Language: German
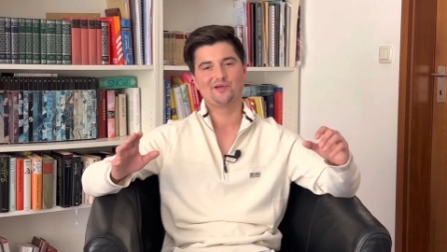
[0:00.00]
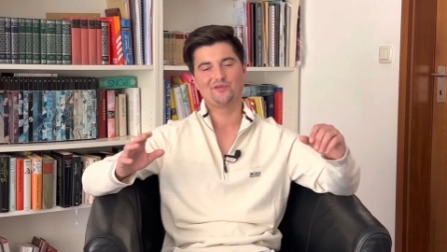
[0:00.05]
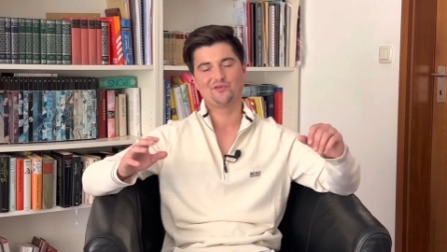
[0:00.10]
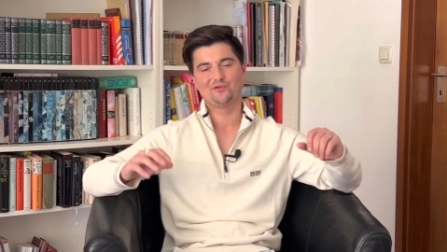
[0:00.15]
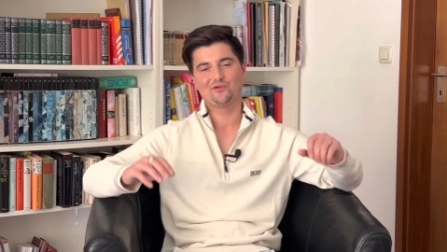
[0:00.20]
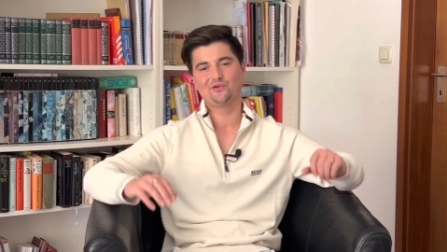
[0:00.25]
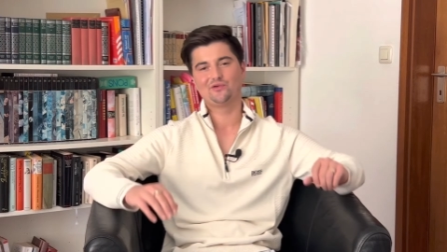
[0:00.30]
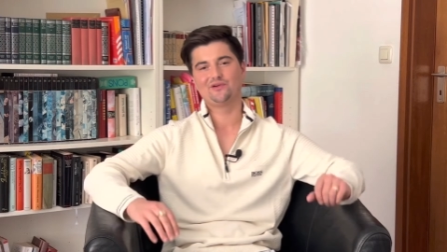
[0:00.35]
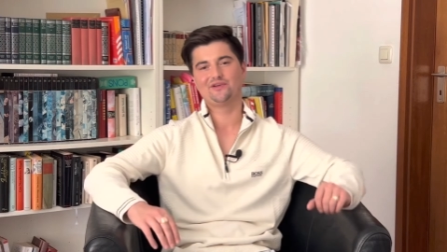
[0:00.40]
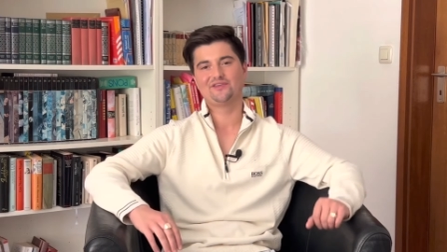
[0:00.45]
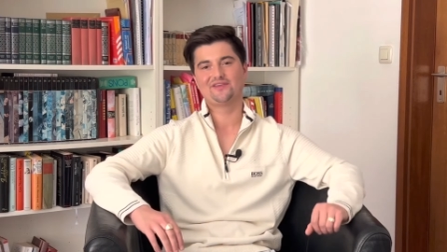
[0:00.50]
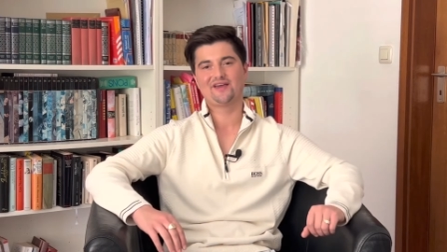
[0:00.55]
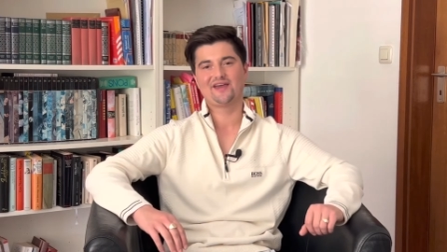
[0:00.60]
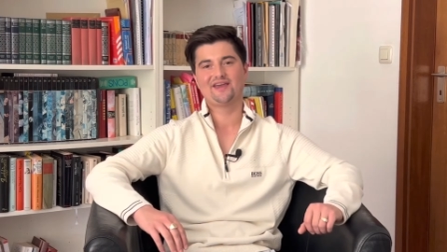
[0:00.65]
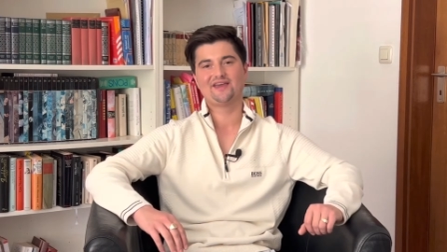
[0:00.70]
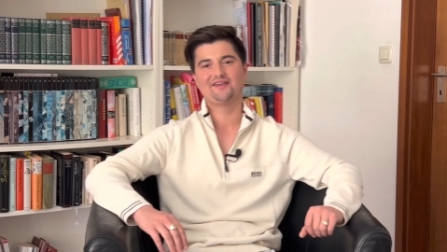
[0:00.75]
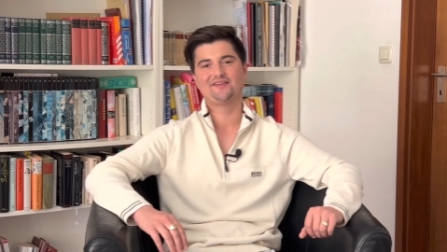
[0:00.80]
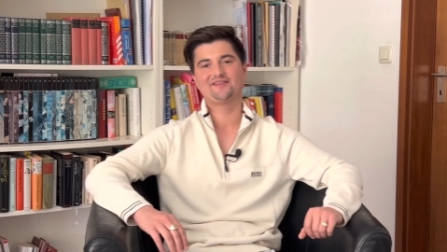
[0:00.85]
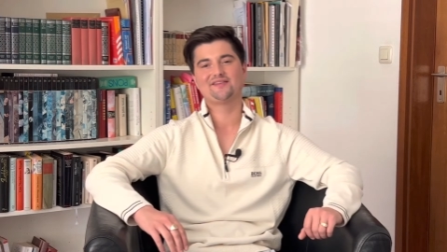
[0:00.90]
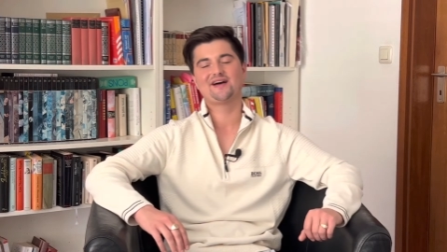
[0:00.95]
nochmal so
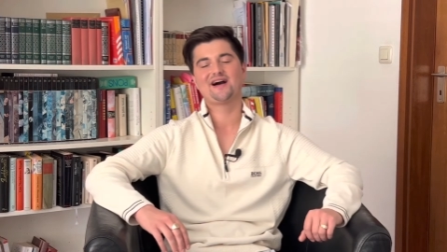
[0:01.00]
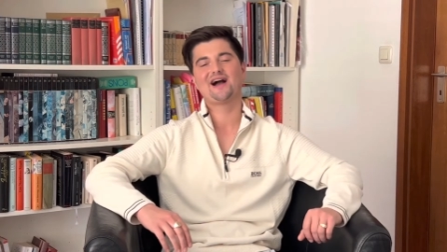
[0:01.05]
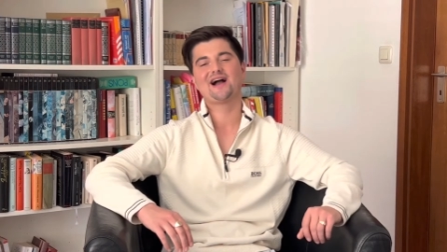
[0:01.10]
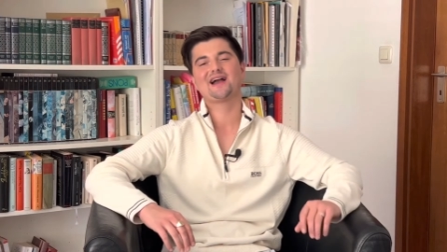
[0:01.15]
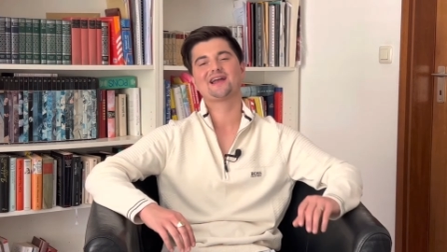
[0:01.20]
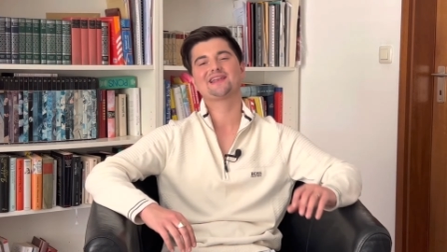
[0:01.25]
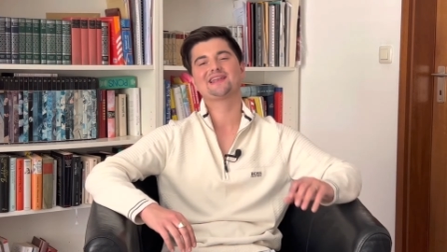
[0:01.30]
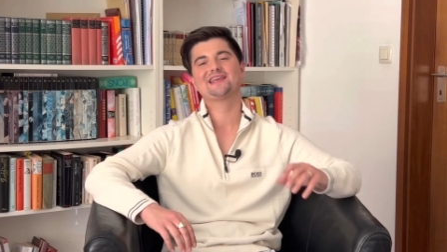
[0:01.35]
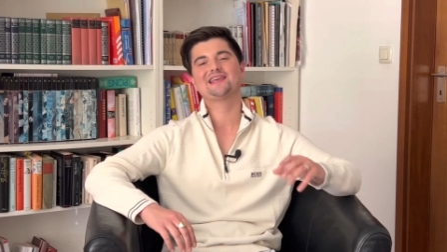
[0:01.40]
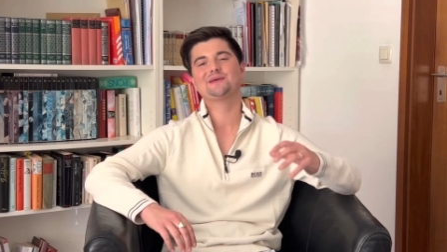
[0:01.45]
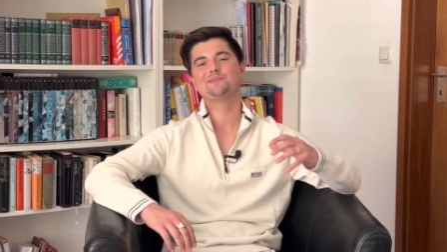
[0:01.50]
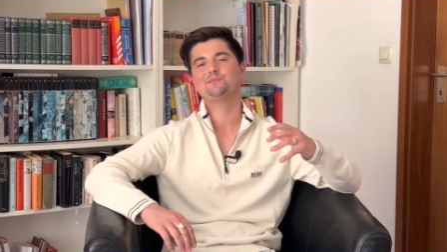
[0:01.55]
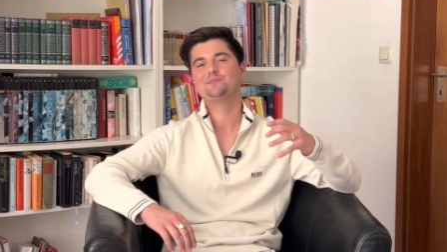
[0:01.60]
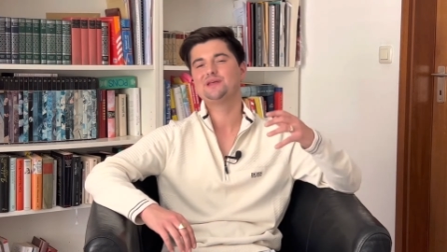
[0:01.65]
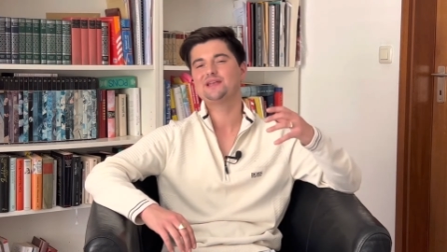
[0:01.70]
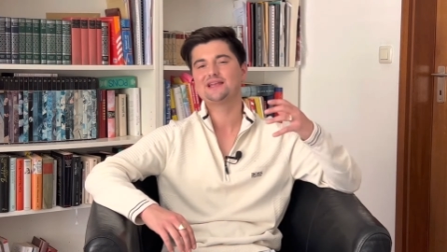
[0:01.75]
sei gesagt, ich